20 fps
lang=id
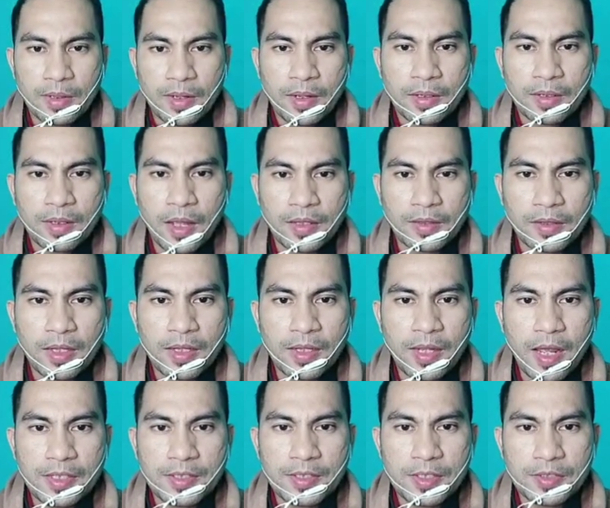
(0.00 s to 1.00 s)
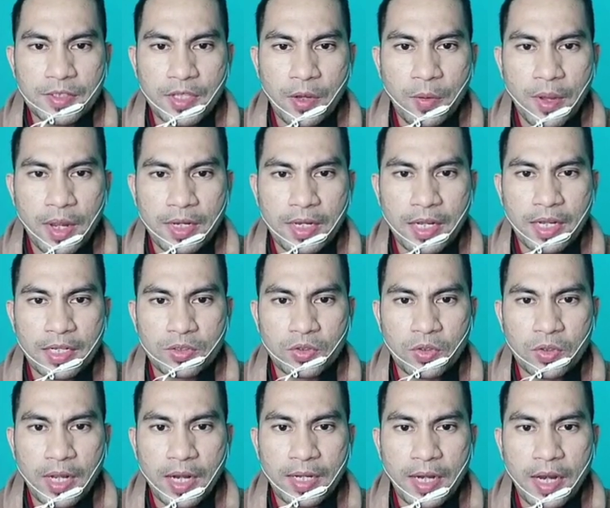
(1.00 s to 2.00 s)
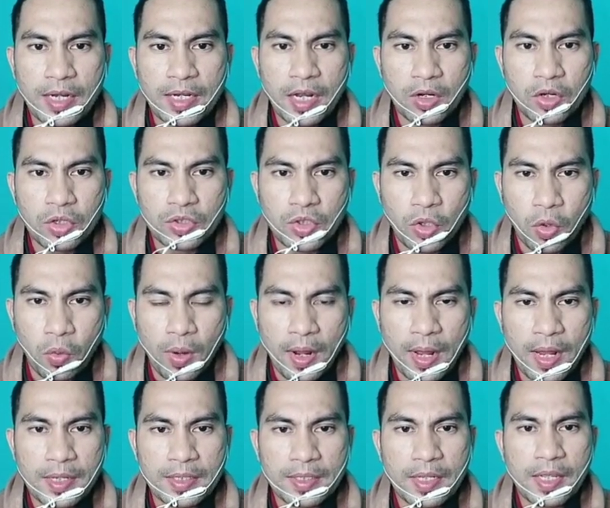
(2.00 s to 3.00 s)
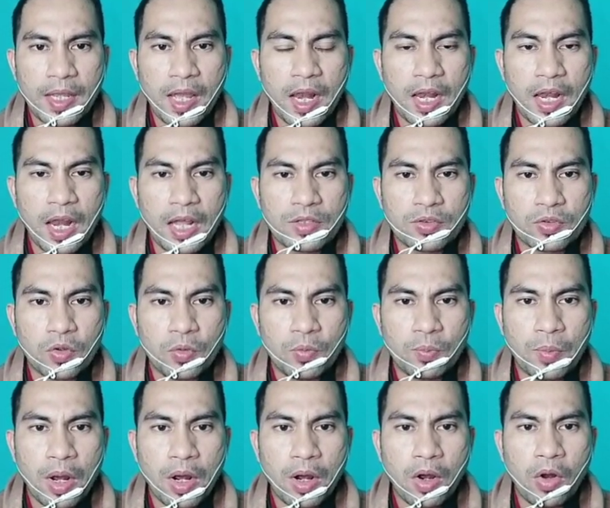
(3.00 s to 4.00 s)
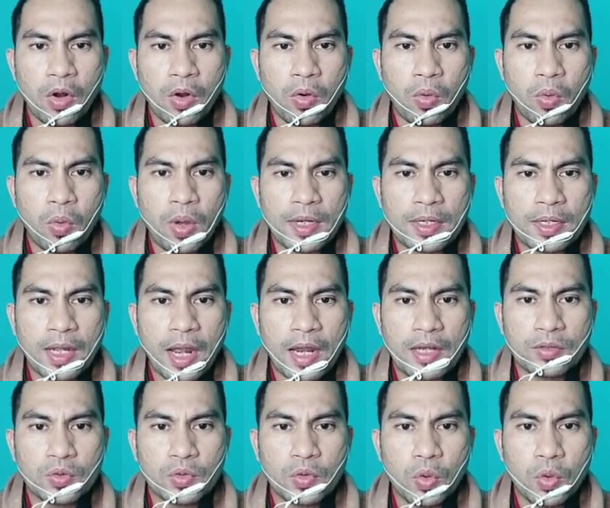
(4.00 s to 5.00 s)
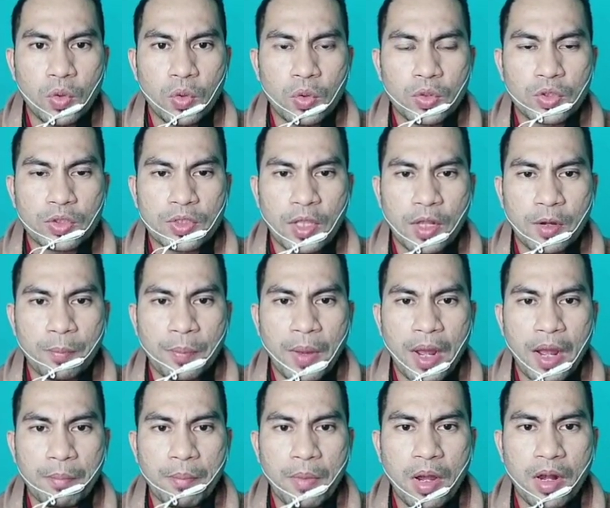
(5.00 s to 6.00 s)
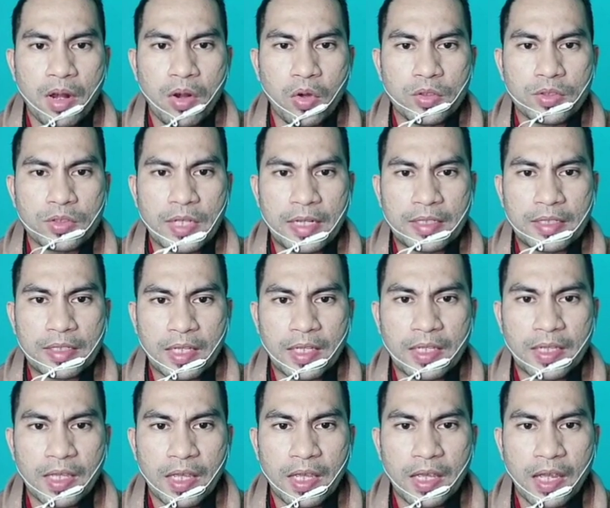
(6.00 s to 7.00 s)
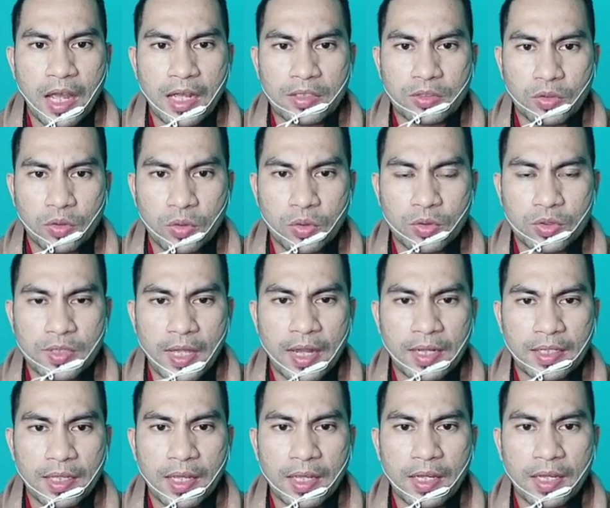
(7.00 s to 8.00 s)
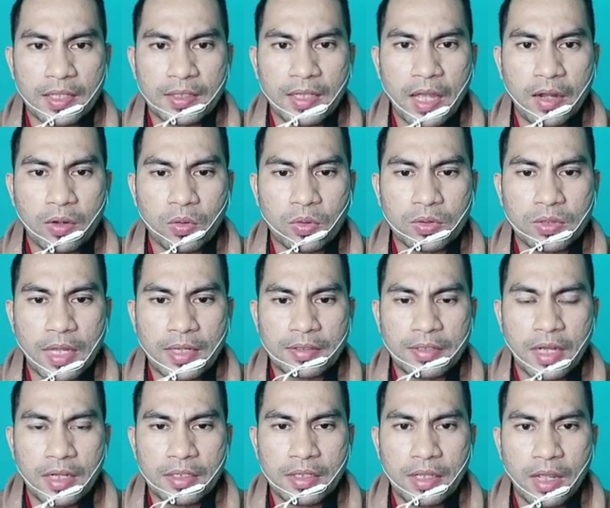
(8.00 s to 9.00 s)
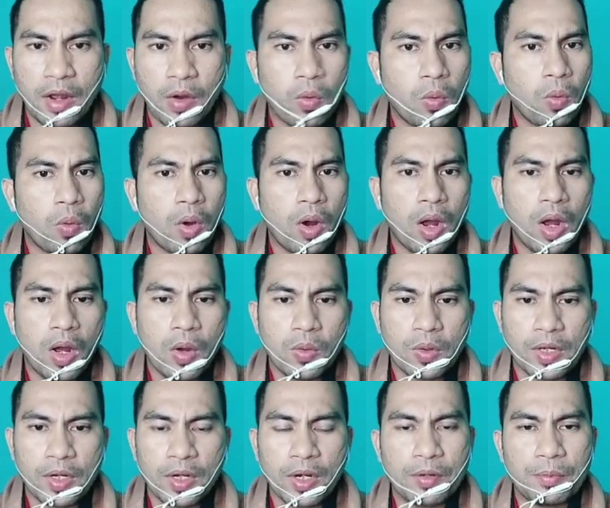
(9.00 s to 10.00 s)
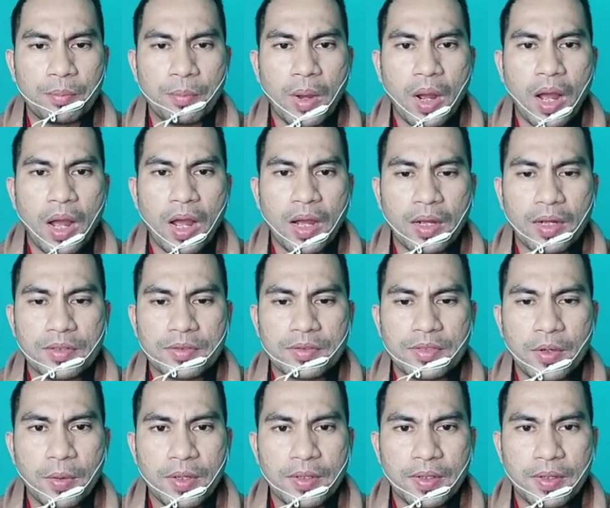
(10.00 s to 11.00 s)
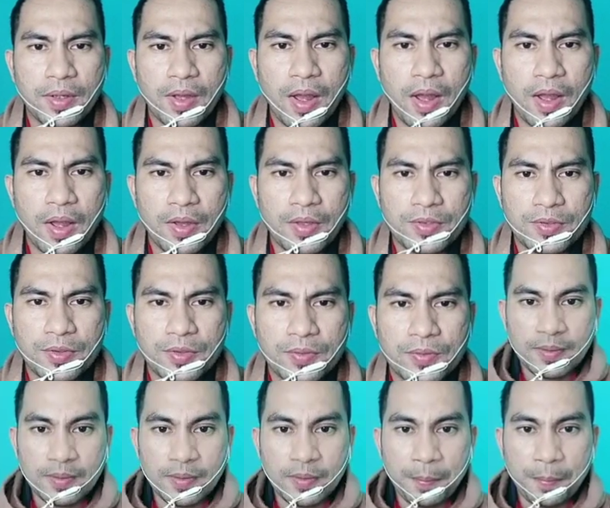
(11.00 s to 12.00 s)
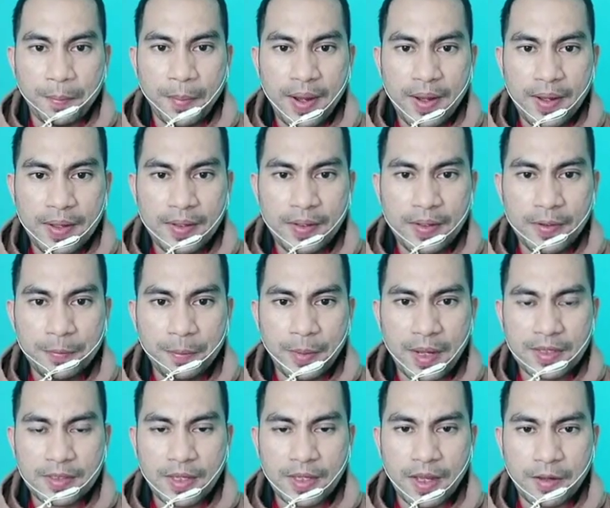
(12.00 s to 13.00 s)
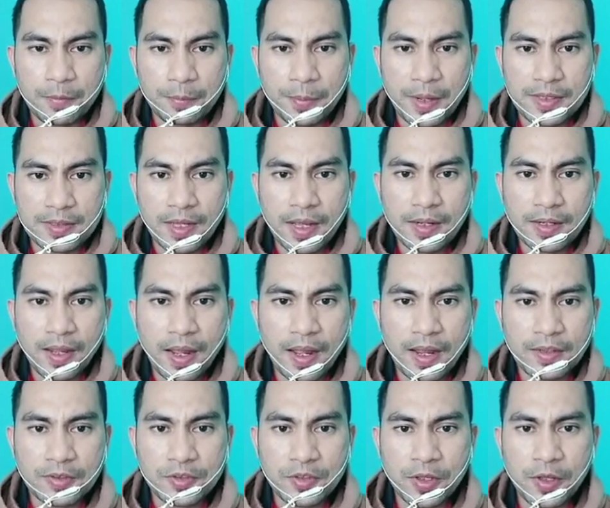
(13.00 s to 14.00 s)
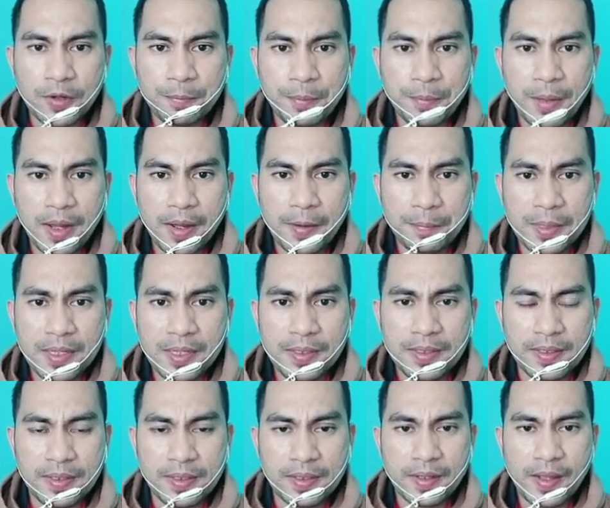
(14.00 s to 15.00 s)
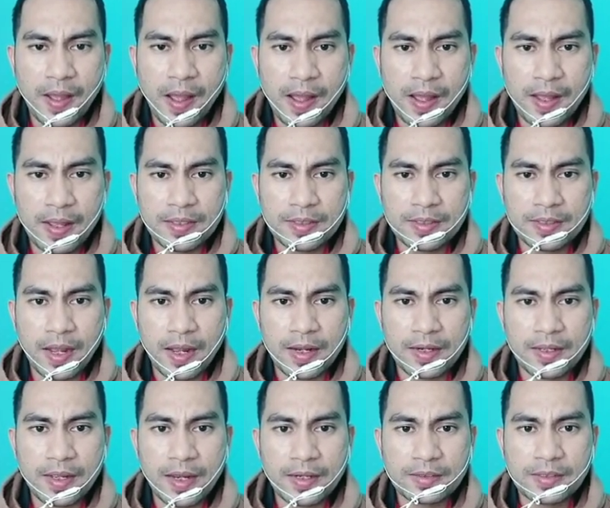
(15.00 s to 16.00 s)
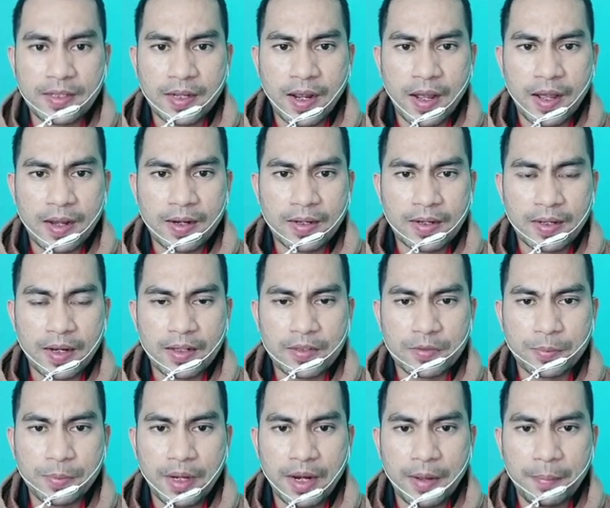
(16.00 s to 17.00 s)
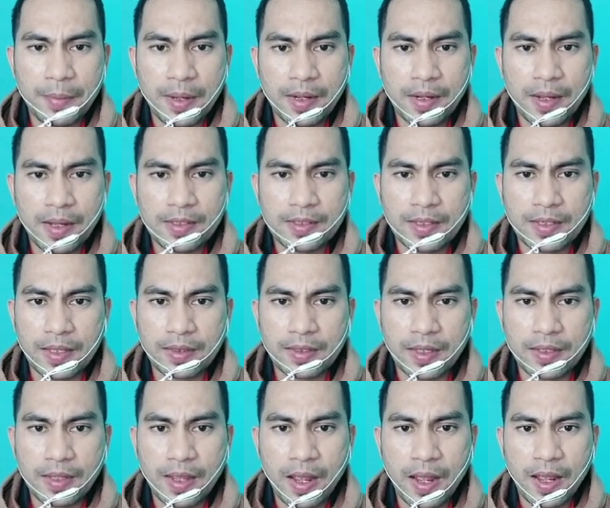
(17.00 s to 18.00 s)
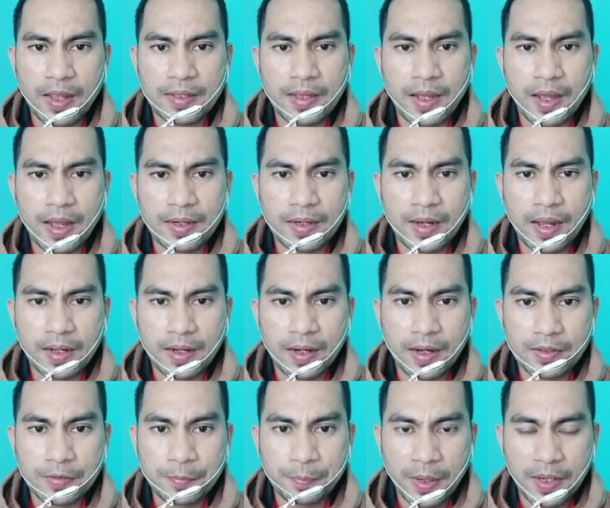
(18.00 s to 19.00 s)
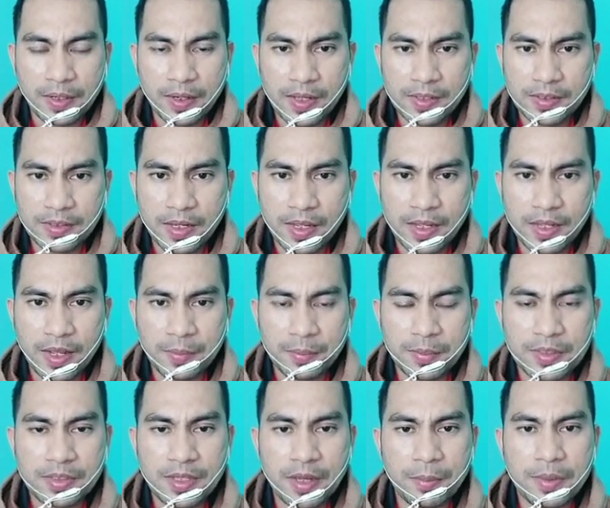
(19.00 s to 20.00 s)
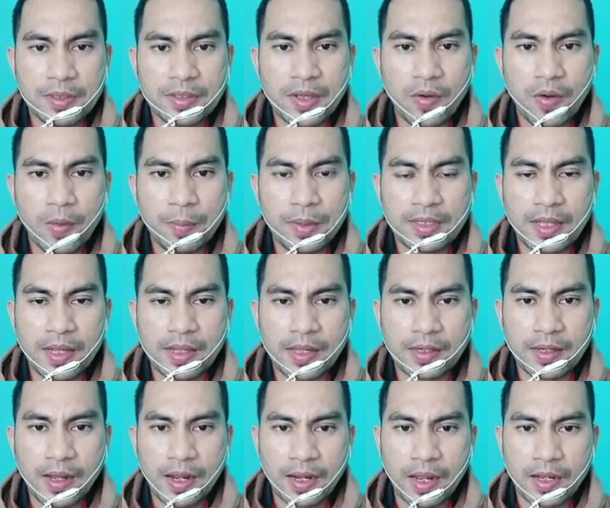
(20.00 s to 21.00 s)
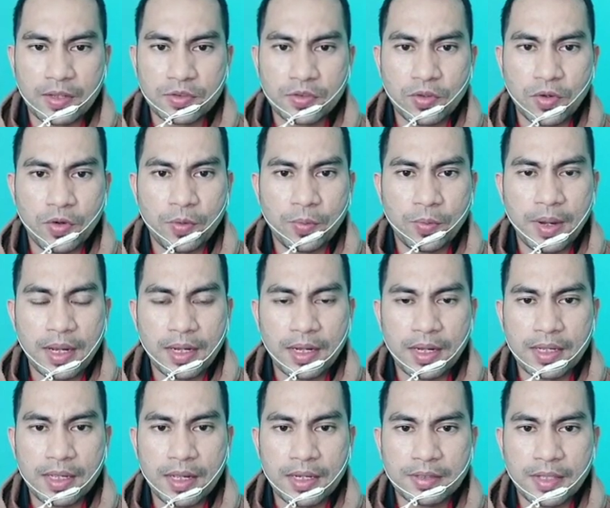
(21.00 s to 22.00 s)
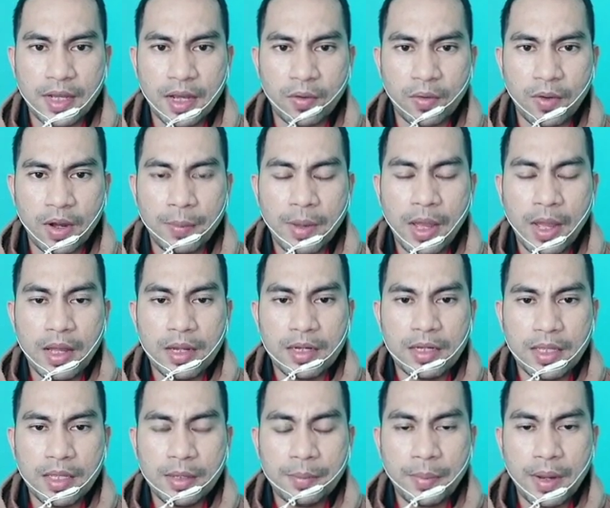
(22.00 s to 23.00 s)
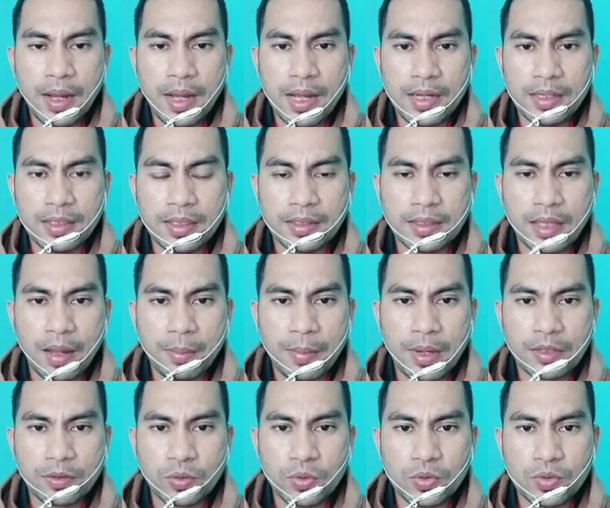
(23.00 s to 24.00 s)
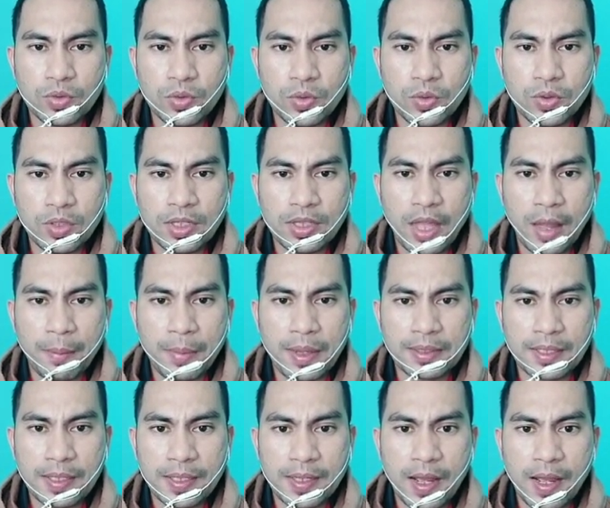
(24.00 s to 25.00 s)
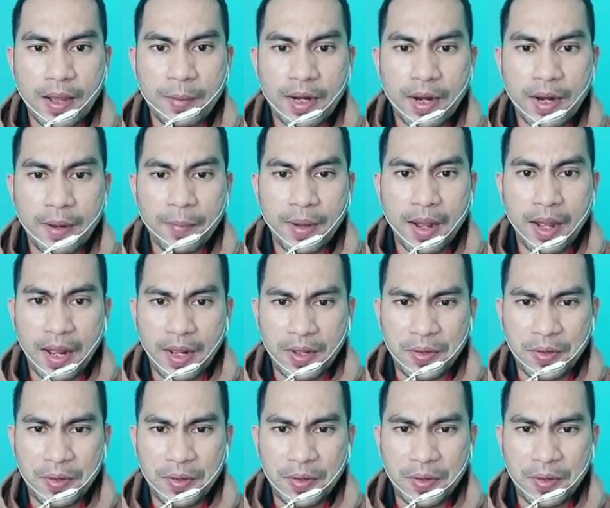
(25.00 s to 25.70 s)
Ketika si cewek dikejutkan ada kecoa, dia langsung mengeluarkan jurus terbang meloncat tinggi guys. Tuh, saking ketakutannya dia. Wow, keren banget cewek ini guys. Main masak-masakan serba mini Guys, kalian sekarang kelas berapa guys? Katanya hanya anak kelas 4 SD yang bisa menjawab pertanyaan kakak Coba kalian jawab 5 ditambah 7 ditambah 3 berapa?